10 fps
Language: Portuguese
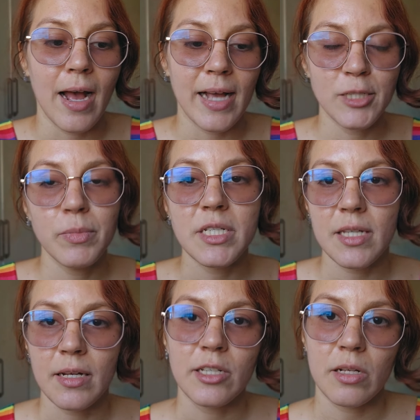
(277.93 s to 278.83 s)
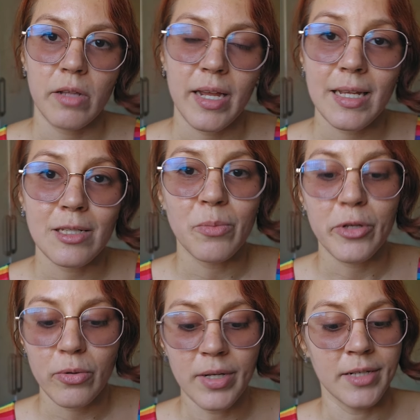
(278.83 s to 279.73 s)
as miçangas que eu tenho aqui são
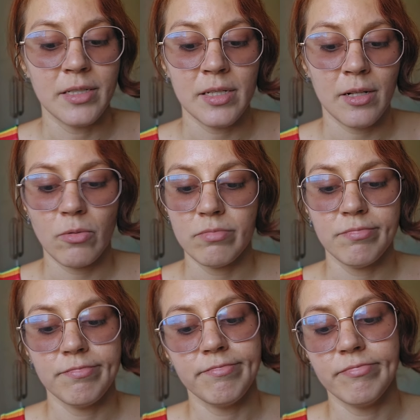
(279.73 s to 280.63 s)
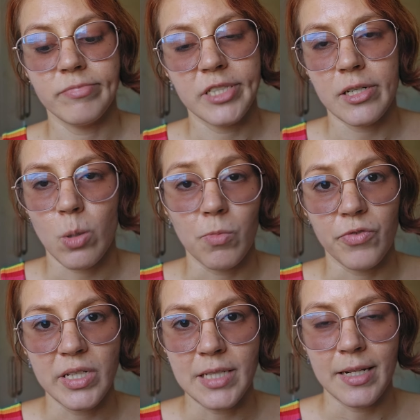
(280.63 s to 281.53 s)
muito grandes e não tinha como
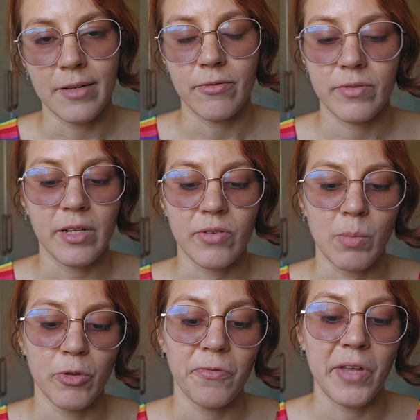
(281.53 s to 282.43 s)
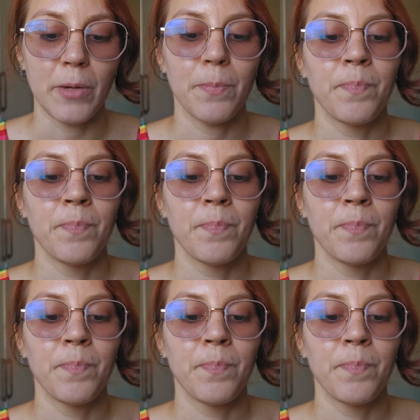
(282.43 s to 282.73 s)
fazer, né? Ia ficar muito feio.